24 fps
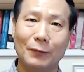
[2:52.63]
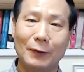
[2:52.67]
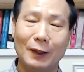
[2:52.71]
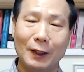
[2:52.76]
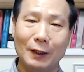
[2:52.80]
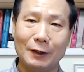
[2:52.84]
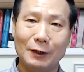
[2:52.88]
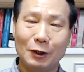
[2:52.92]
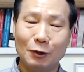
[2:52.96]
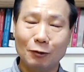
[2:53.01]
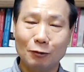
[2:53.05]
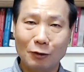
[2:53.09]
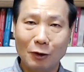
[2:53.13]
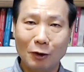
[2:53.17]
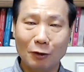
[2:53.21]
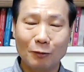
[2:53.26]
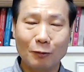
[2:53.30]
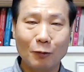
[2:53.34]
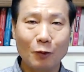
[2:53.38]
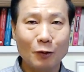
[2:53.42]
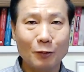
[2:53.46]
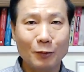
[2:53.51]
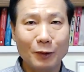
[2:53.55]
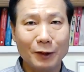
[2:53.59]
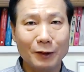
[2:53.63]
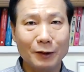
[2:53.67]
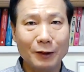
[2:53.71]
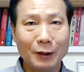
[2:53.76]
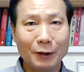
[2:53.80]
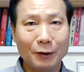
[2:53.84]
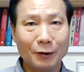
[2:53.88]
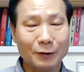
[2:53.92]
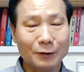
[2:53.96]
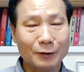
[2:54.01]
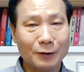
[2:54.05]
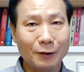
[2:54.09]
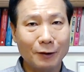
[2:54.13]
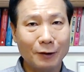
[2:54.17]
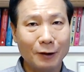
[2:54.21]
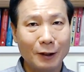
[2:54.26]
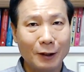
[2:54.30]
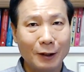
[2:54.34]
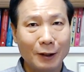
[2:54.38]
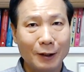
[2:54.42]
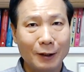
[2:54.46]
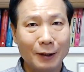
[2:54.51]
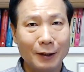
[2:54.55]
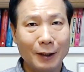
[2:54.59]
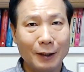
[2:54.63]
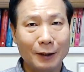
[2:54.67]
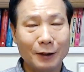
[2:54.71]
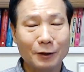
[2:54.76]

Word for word: 네, 친구들하고 모임이 있는데 여기서 네,